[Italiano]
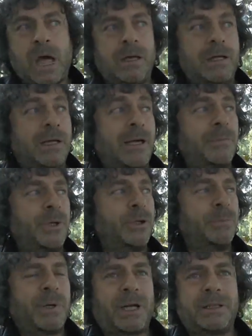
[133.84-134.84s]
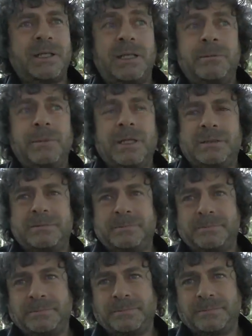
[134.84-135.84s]
Il cambio di paradigma.
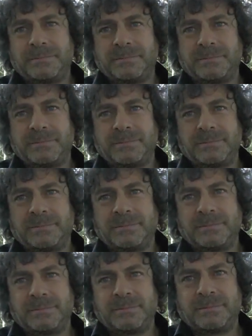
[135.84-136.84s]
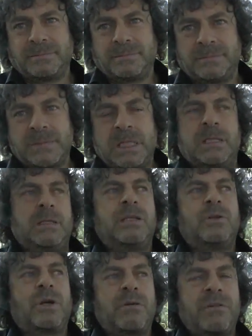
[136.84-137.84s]
In cosa consiste?
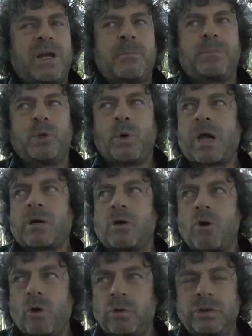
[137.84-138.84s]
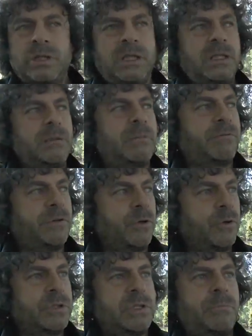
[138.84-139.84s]
Non avere più arconti
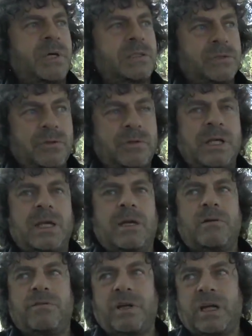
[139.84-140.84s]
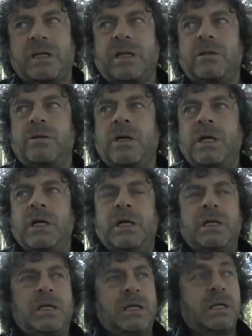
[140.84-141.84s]
mafiosi e massoni che governano
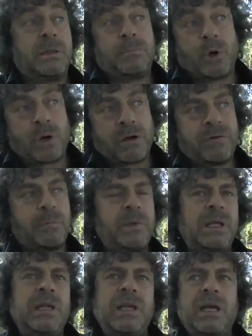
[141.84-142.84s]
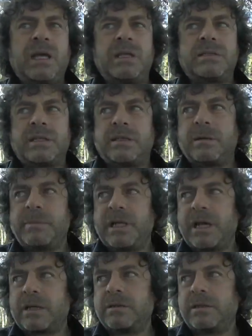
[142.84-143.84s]
eh, in poche famiglie 7
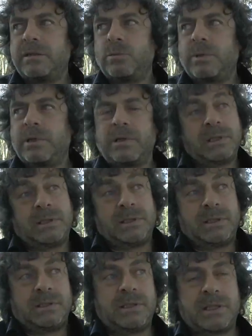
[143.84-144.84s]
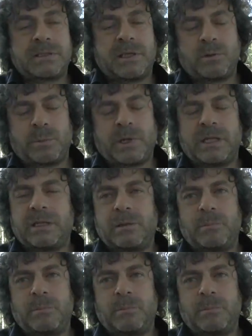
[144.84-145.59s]
miliardi di, di, di, di esseri umani nel